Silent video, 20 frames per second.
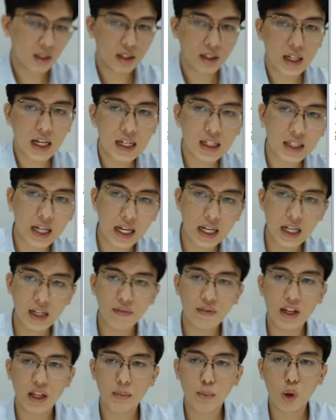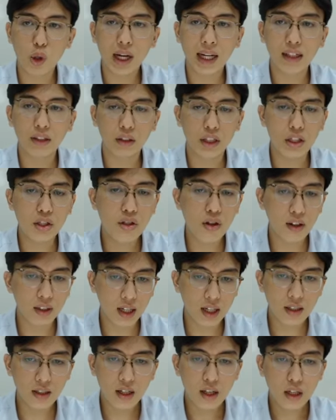đây đấy là về bối cảnh của thị trường
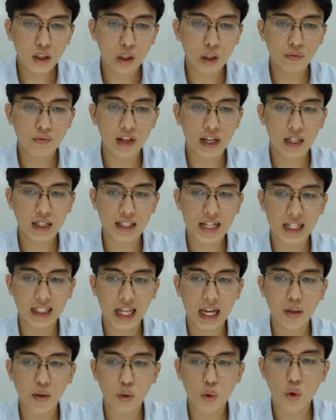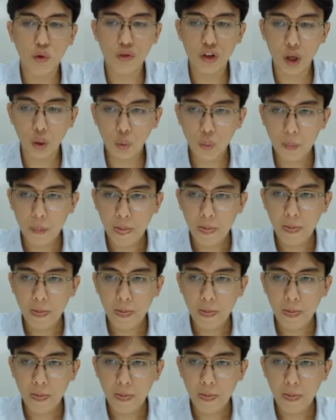nhá còn về trạng thái của cổ phiếu